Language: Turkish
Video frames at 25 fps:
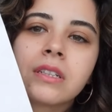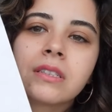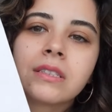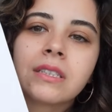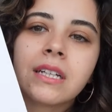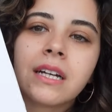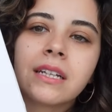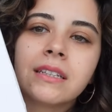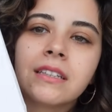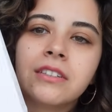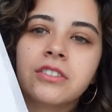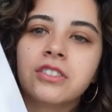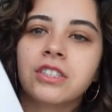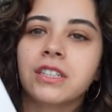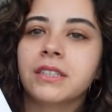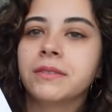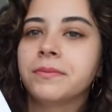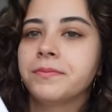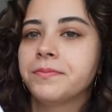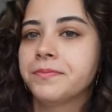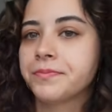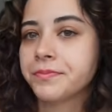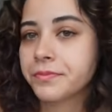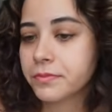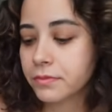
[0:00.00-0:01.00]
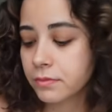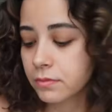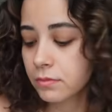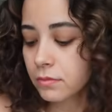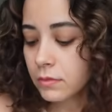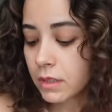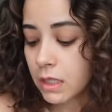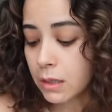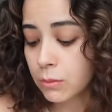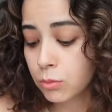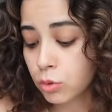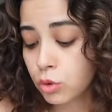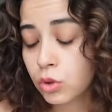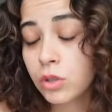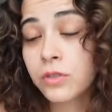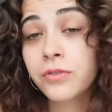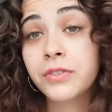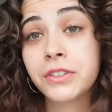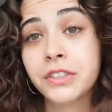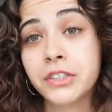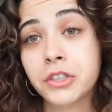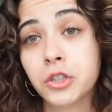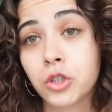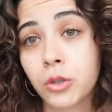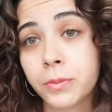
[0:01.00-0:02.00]
sadece bunu da
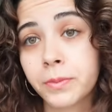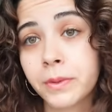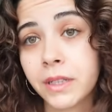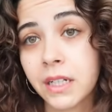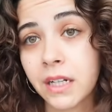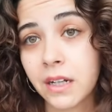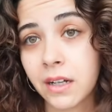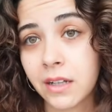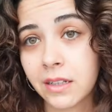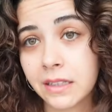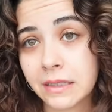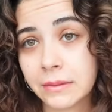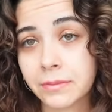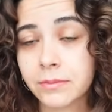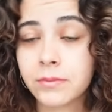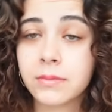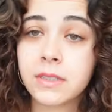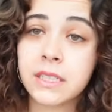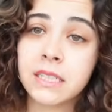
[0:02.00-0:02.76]
Free Shop'tan aldım.